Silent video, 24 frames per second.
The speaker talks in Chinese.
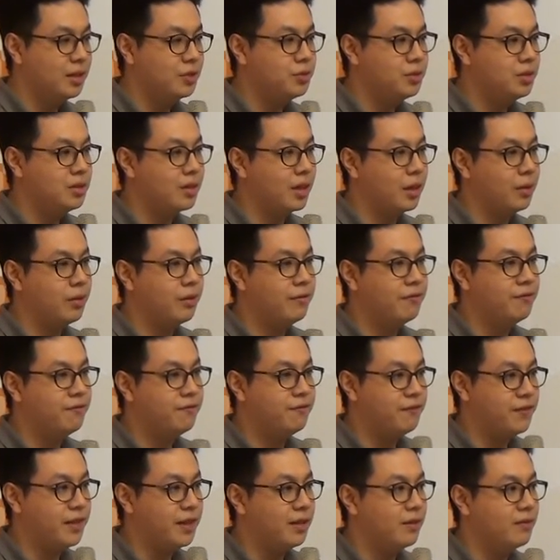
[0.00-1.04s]
在最近台湾
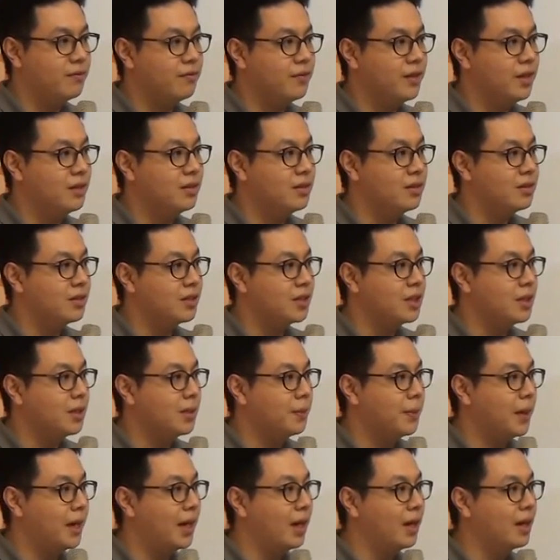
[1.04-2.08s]
非常非常的
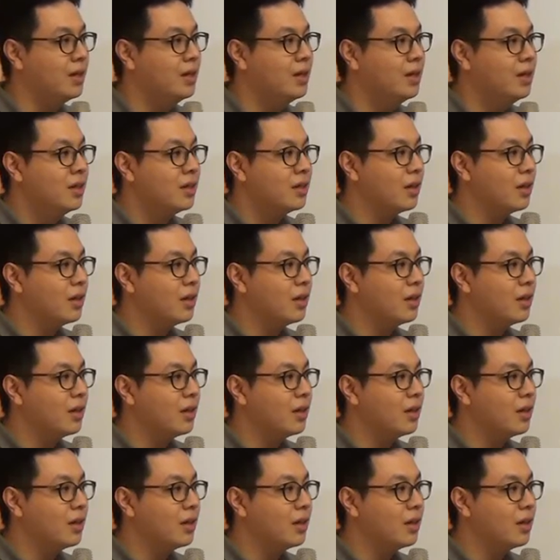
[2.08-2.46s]
可怕，